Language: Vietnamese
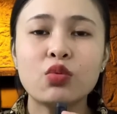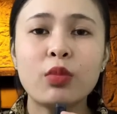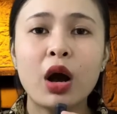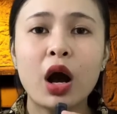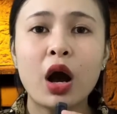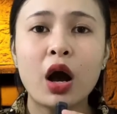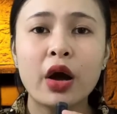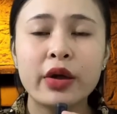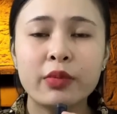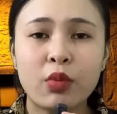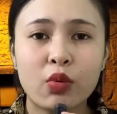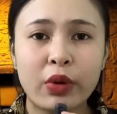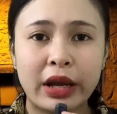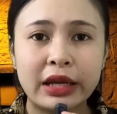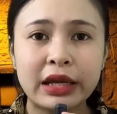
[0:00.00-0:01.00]
Chú bơi
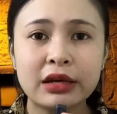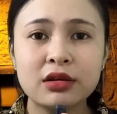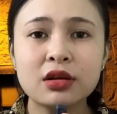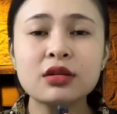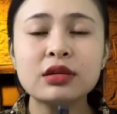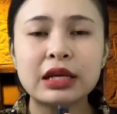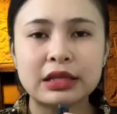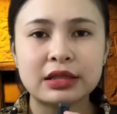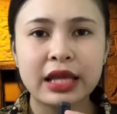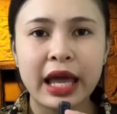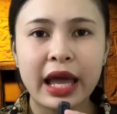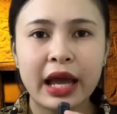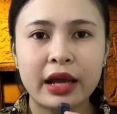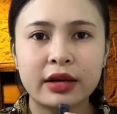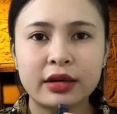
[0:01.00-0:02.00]
một khoảng cách rất là
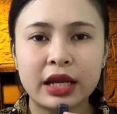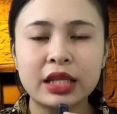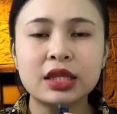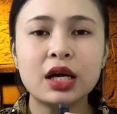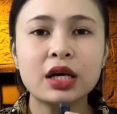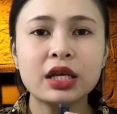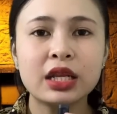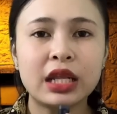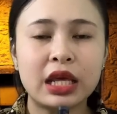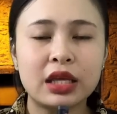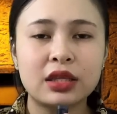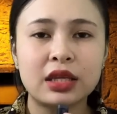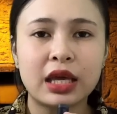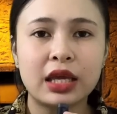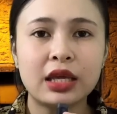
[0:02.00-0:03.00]
xa để tới cái
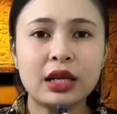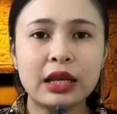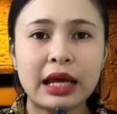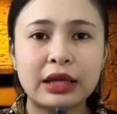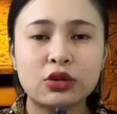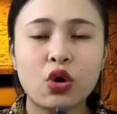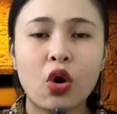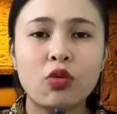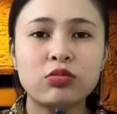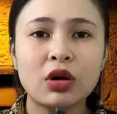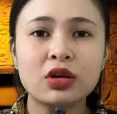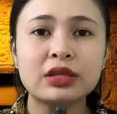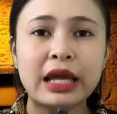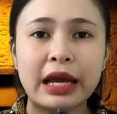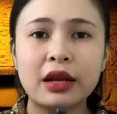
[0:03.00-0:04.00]
địa chỉ là
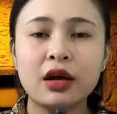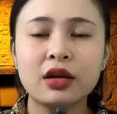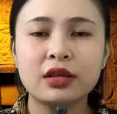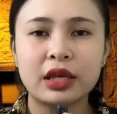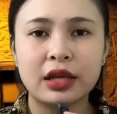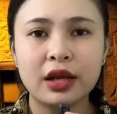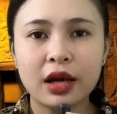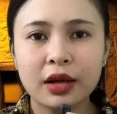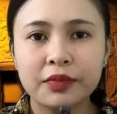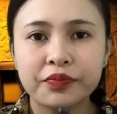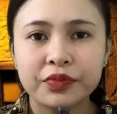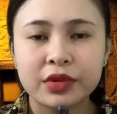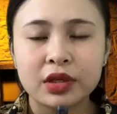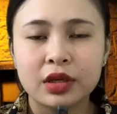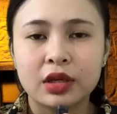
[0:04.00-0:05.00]
thôn đó xã đó vậy đó.
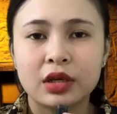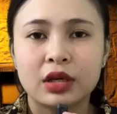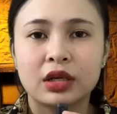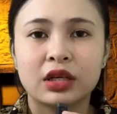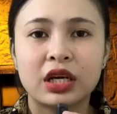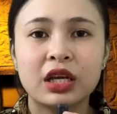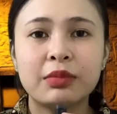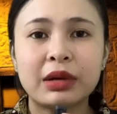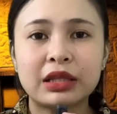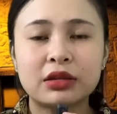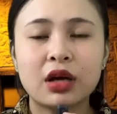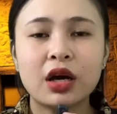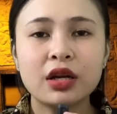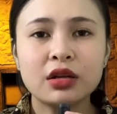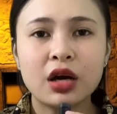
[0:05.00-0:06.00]
Khi mà
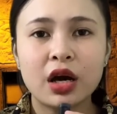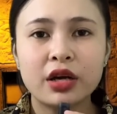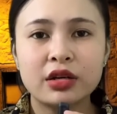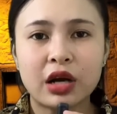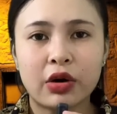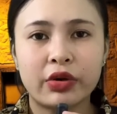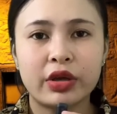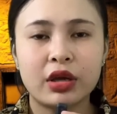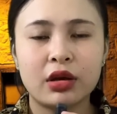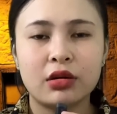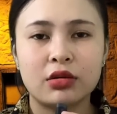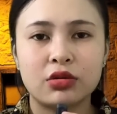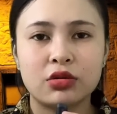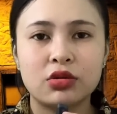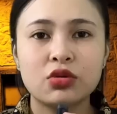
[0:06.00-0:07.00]
tới nơi rồi
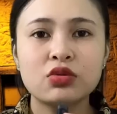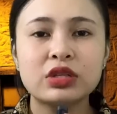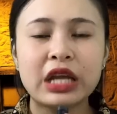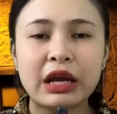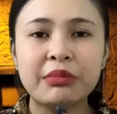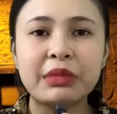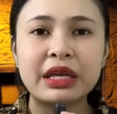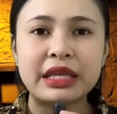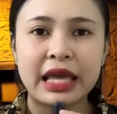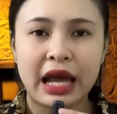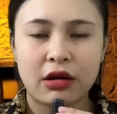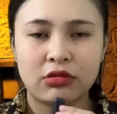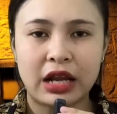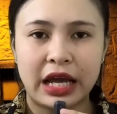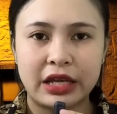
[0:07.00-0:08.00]
á, chú Sáng mới
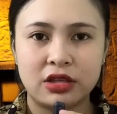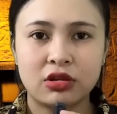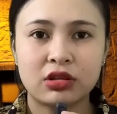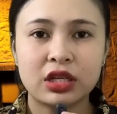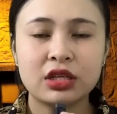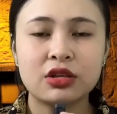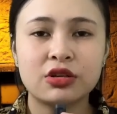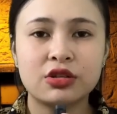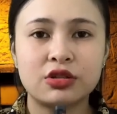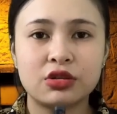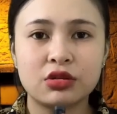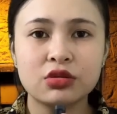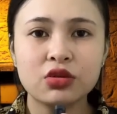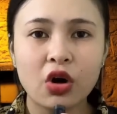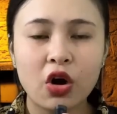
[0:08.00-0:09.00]
giao lại cho cái người
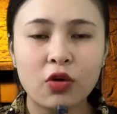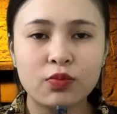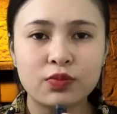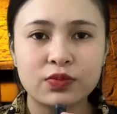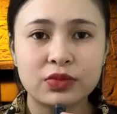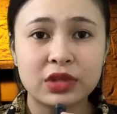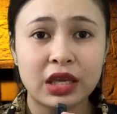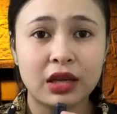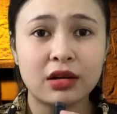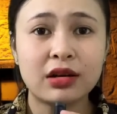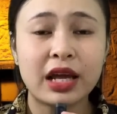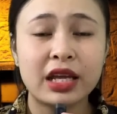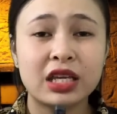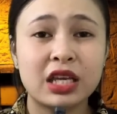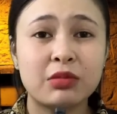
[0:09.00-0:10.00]
trưởng thôn. Thì
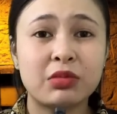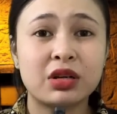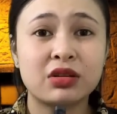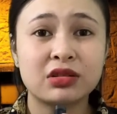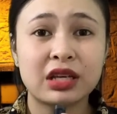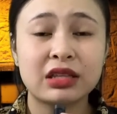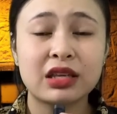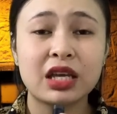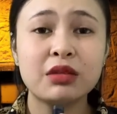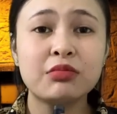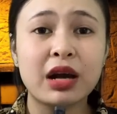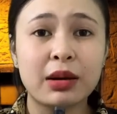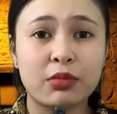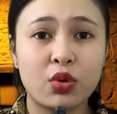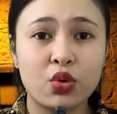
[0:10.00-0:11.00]
ở đây khi mà người ta thấy
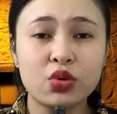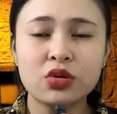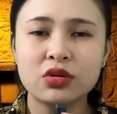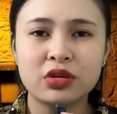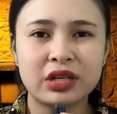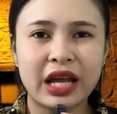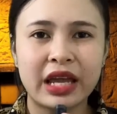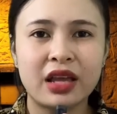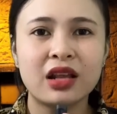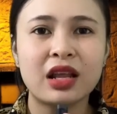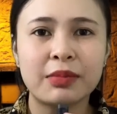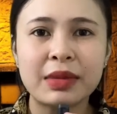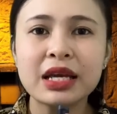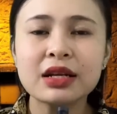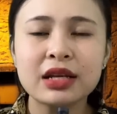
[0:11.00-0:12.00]
mặt mũi của người này
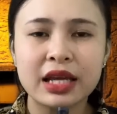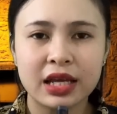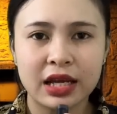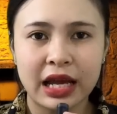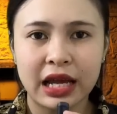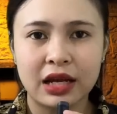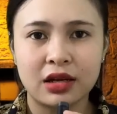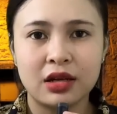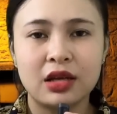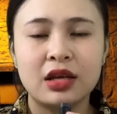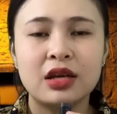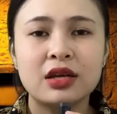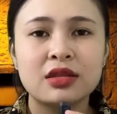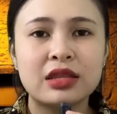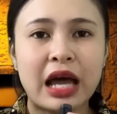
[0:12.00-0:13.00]
là biết liền hà,
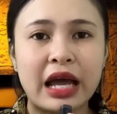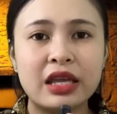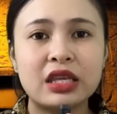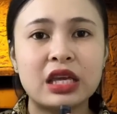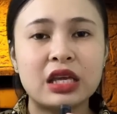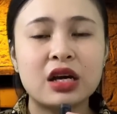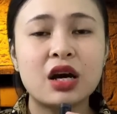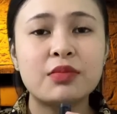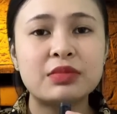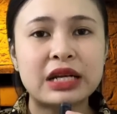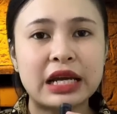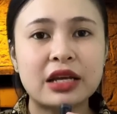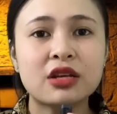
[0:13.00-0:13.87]
tại vì hôm